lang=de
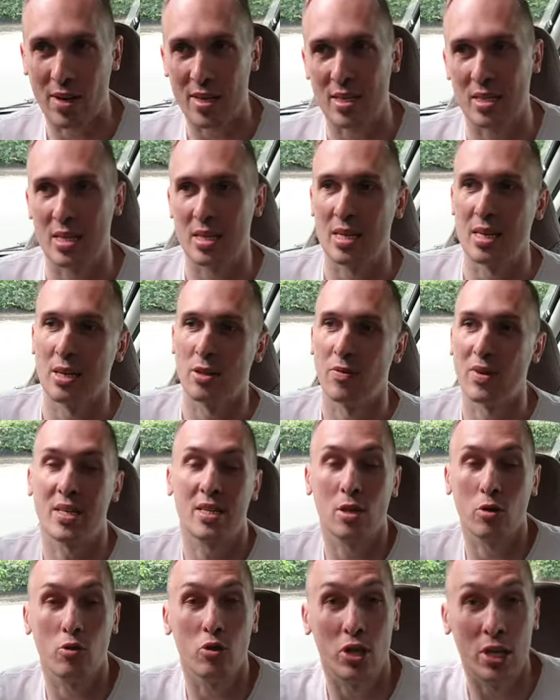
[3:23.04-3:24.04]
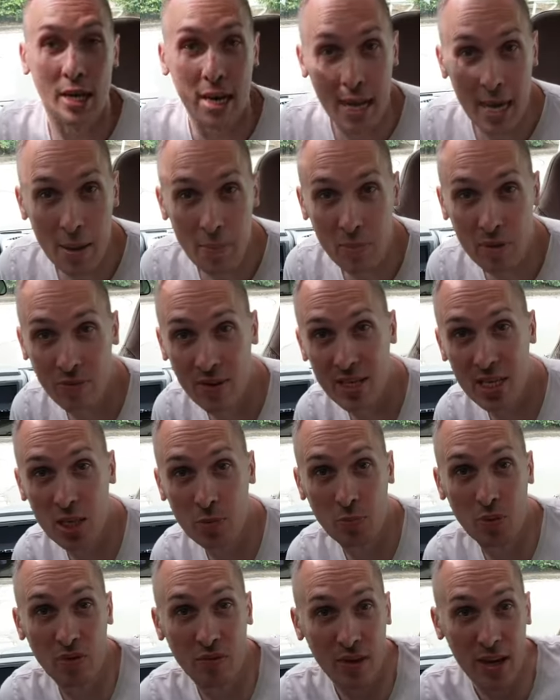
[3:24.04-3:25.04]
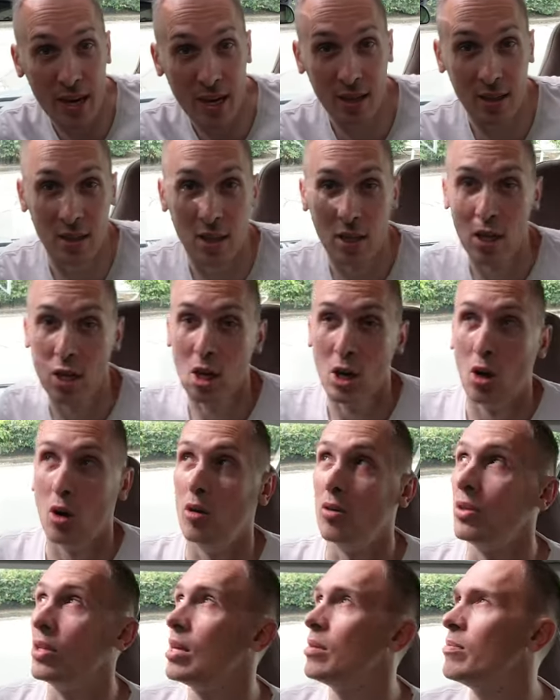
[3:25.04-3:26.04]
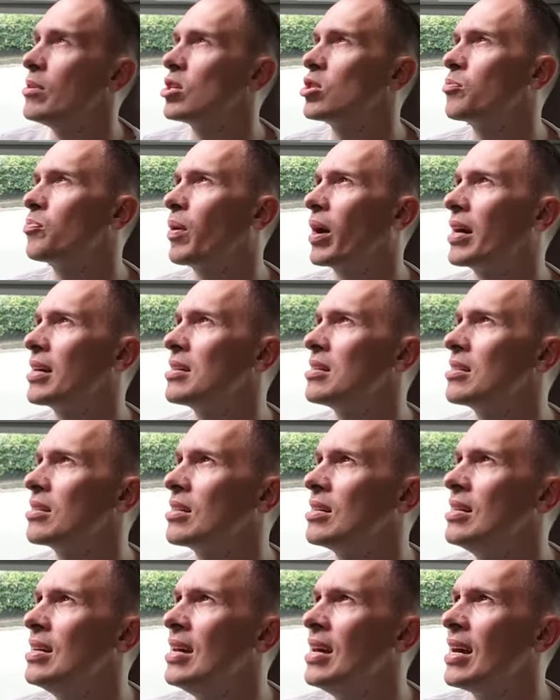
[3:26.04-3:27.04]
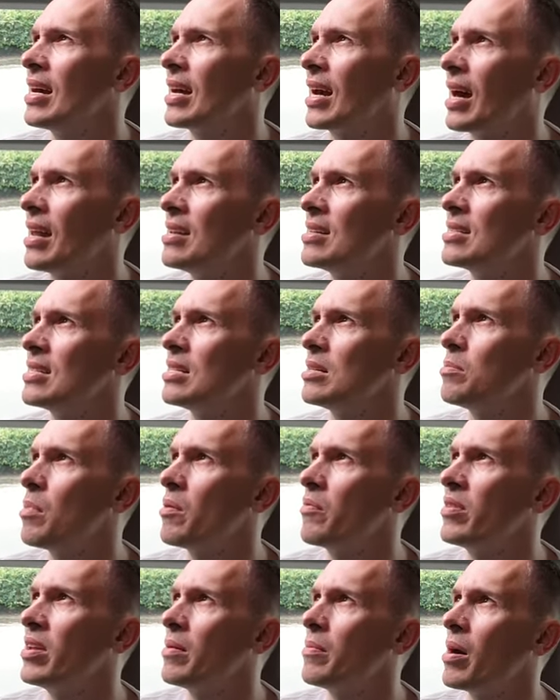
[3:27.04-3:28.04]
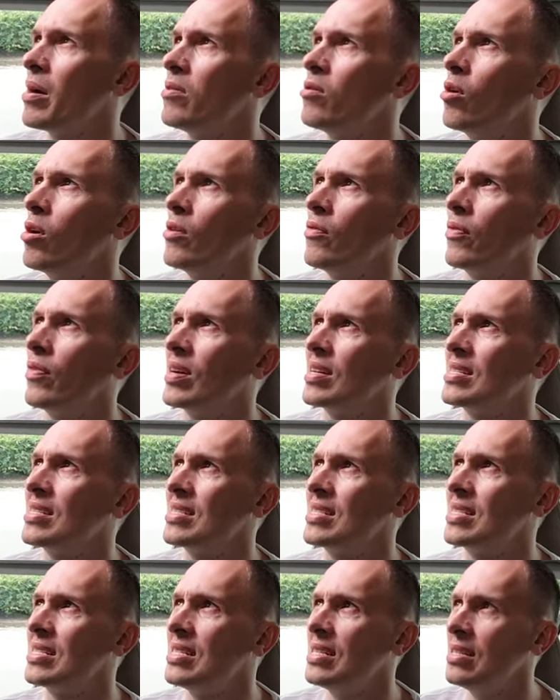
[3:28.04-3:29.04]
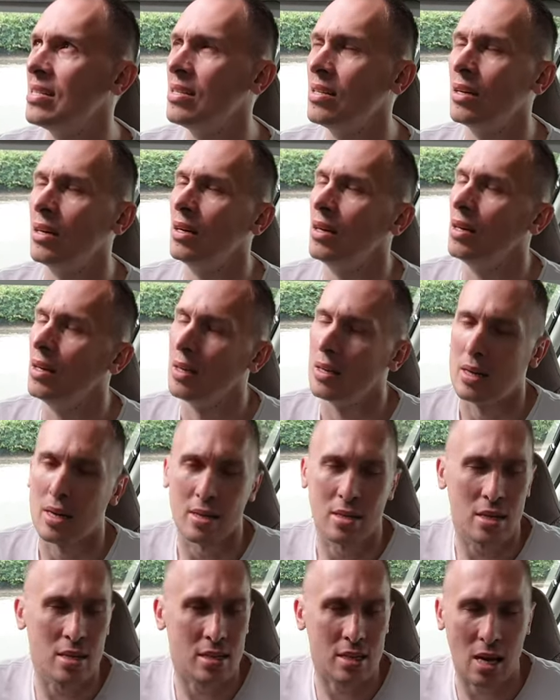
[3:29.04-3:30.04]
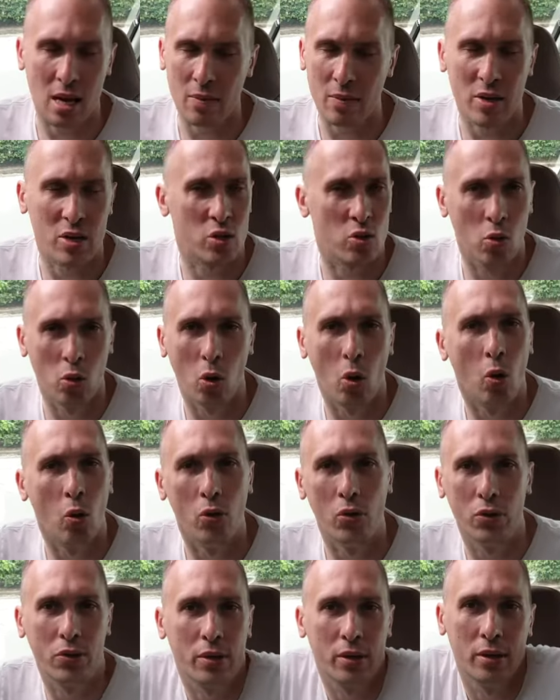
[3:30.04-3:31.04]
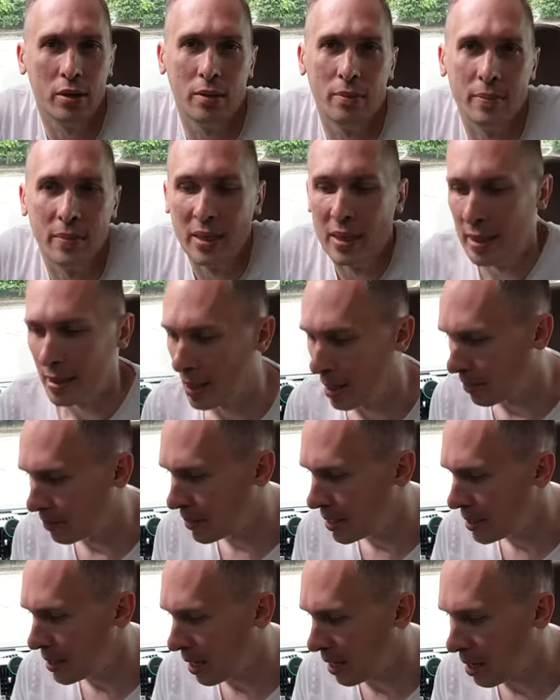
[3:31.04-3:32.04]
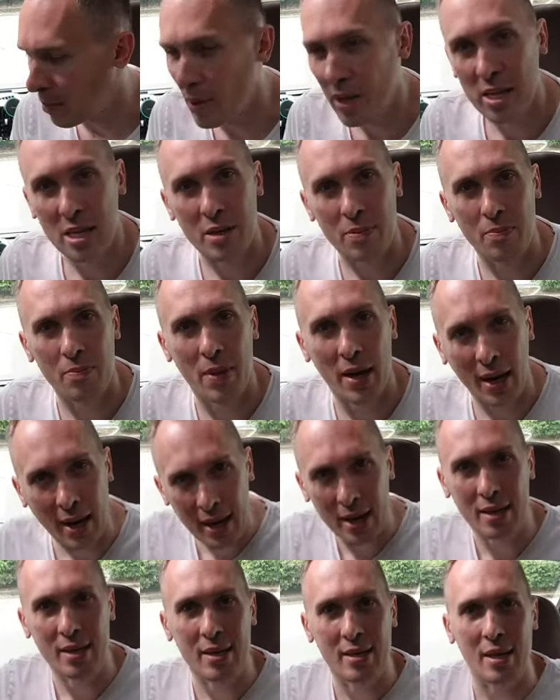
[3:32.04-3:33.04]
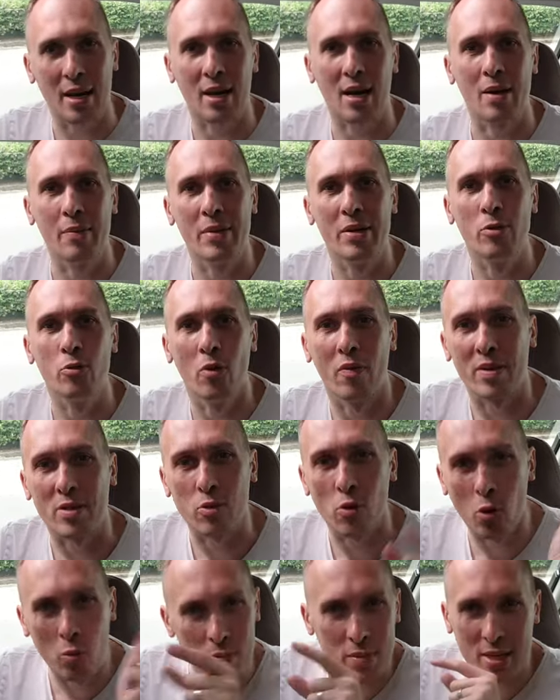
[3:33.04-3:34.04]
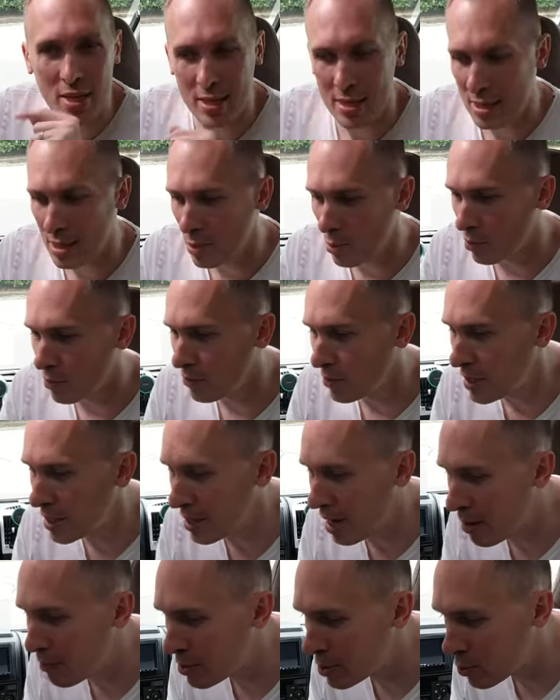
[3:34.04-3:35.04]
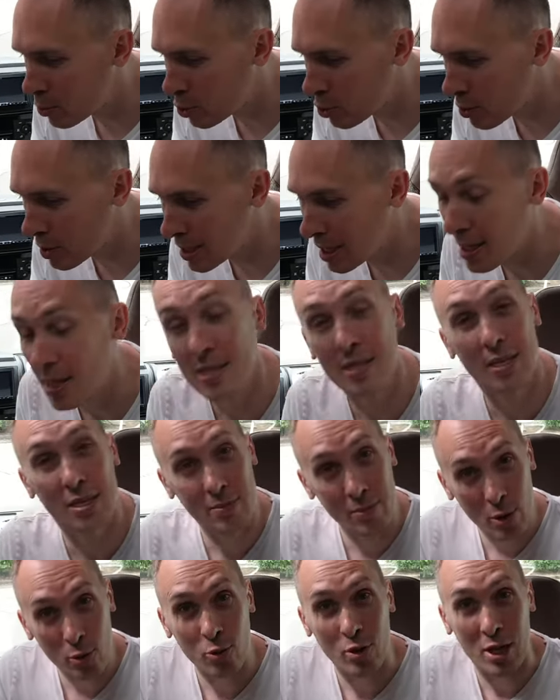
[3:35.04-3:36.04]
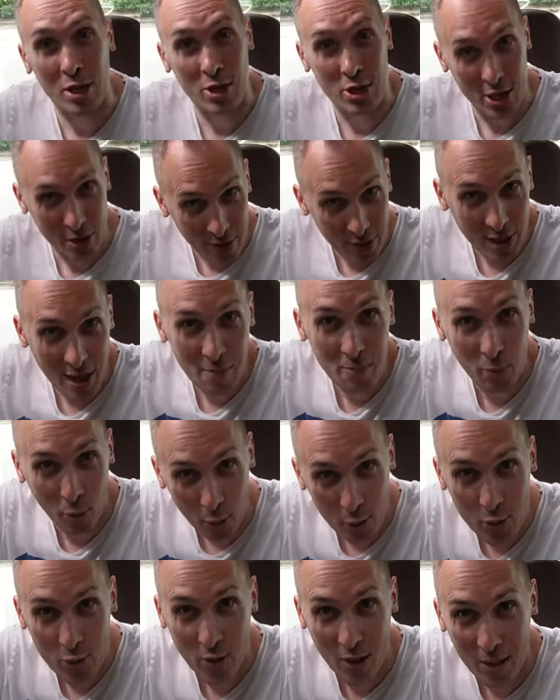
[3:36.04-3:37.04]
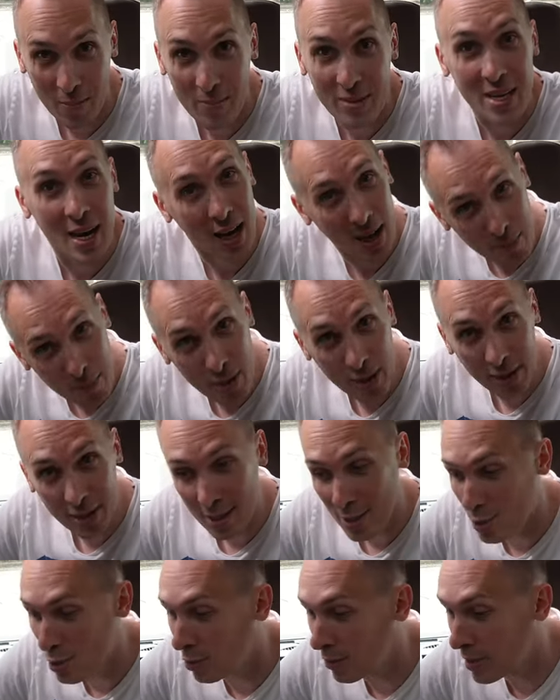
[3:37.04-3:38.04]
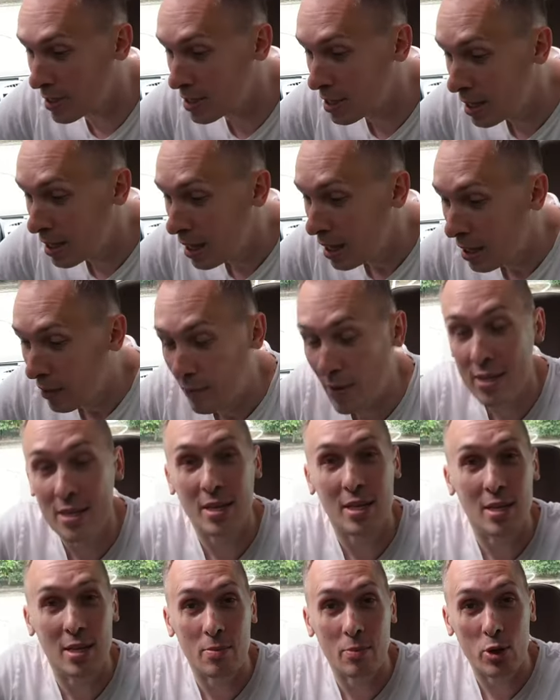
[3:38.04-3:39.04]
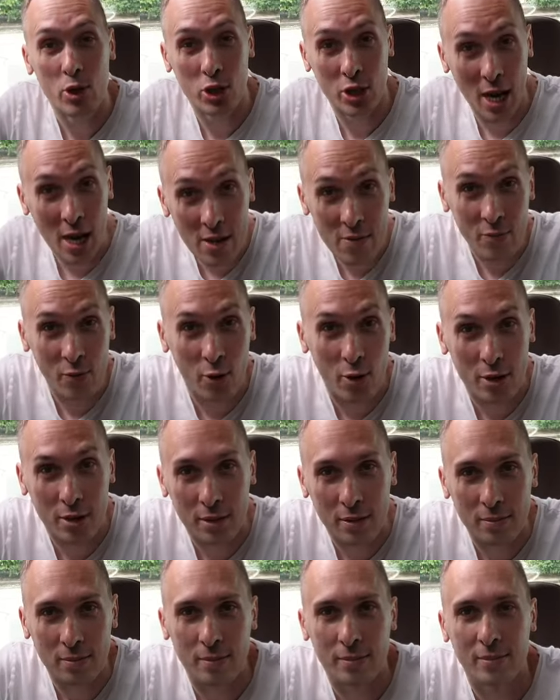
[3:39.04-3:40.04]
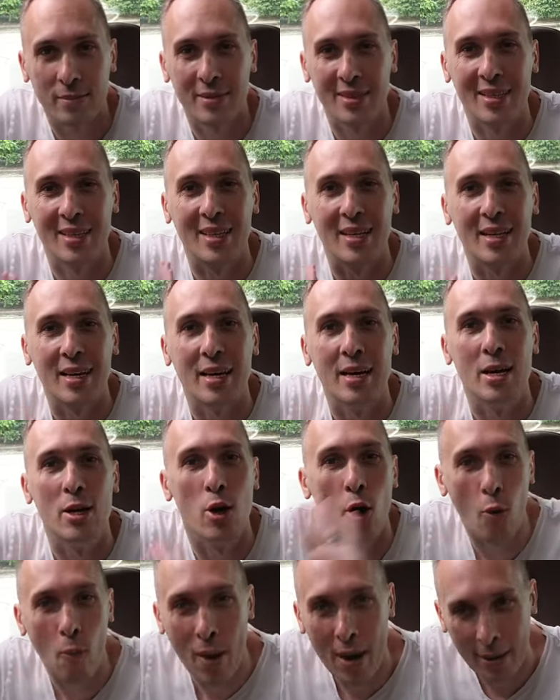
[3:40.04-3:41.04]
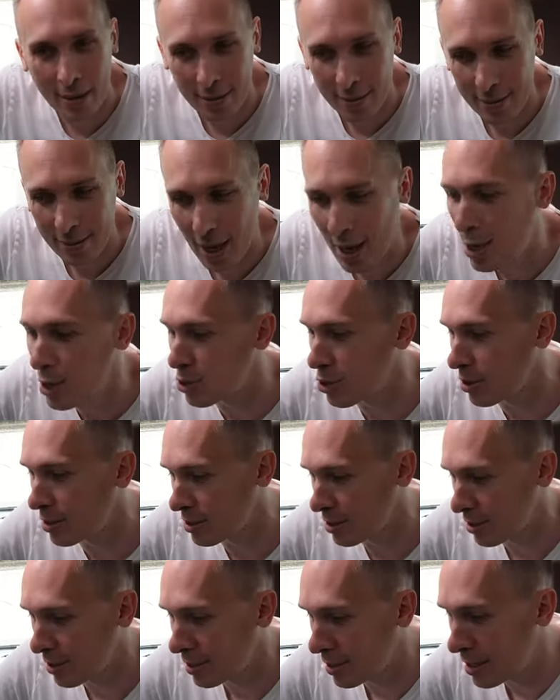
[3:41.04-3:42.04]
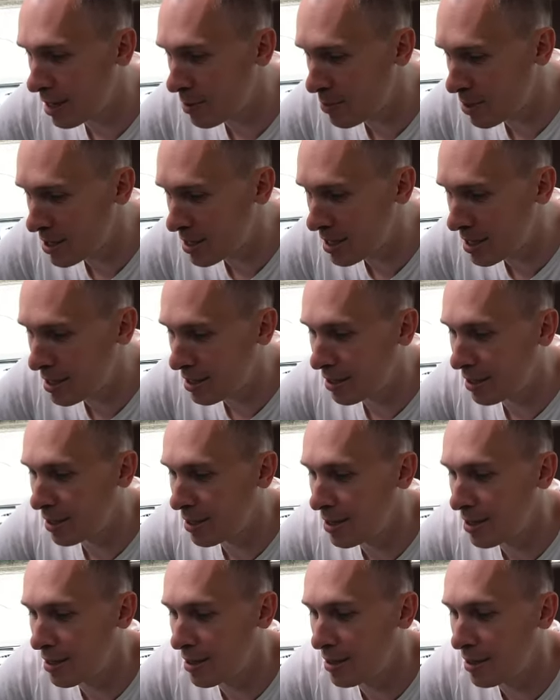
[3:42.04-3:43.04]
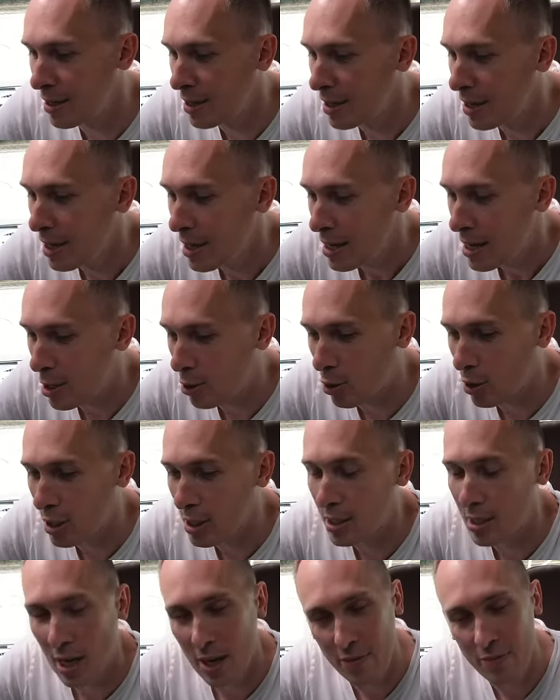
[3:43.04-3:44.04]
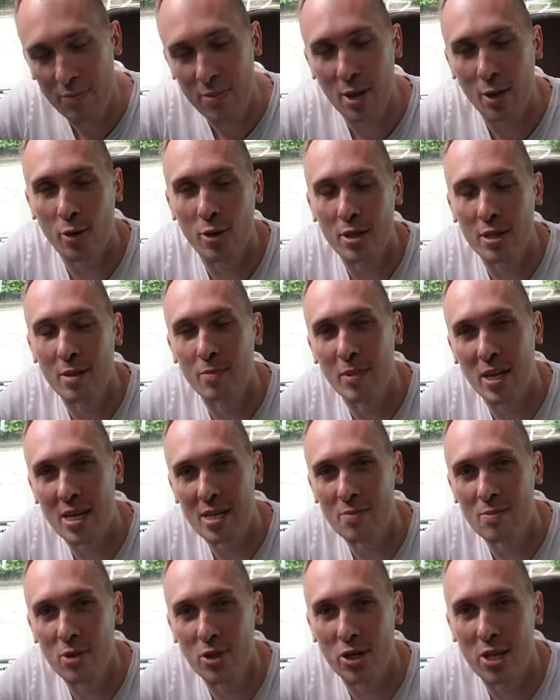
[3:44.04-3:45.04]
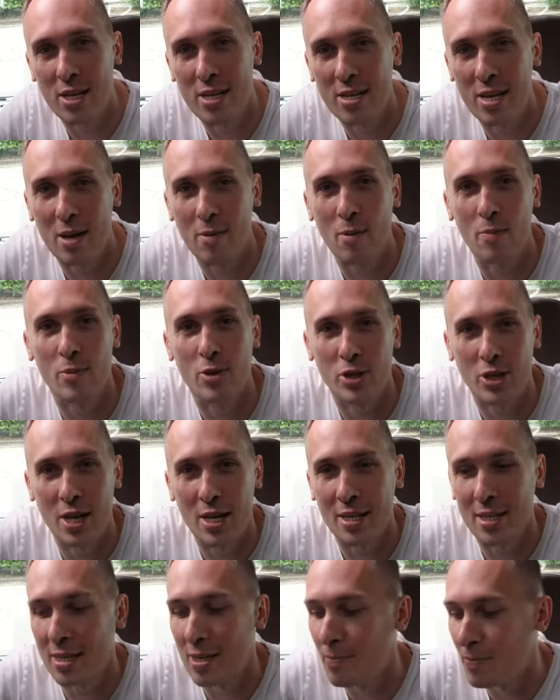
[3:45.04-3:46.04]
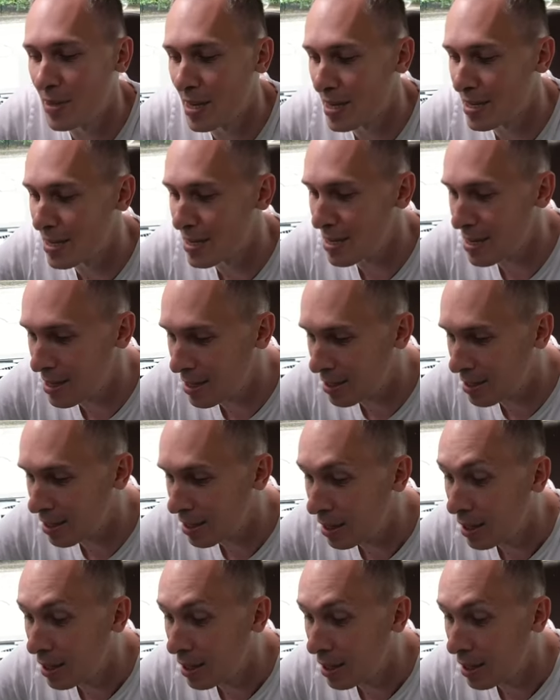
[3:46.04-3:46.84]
was, sich, was natürlich lebt, was sich bewegt und dementsprechend kann es sich immer wieder mal neu verziehen. Das ist aber so und ähm, ja, da kann man nicht meckern, da kann man nur was umsetzen und wie habe ich so schön gesagt, es ist immer gut, einen Stefan an Bord zu haben, der repariert sowas. Falls ihr den bestellen wollt, no way, keine Chance, gibt es nicht. Äh, ihr könnt ihn treffen, ihr könnt ihn mit Essen bestellen, aber bestellen gibt es nicht.